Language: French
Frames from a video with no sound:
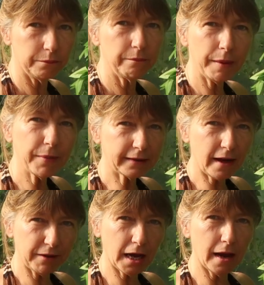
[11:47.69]
même à
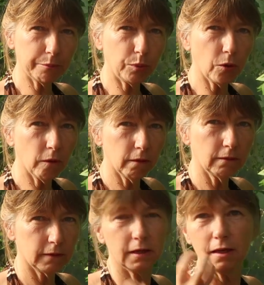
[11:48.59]
travers la peau,
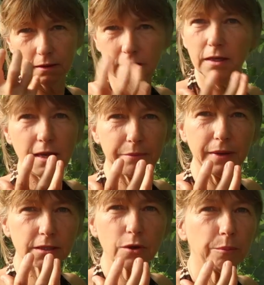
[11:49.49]
il
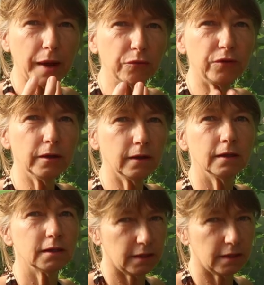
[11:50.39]
émet son parfum.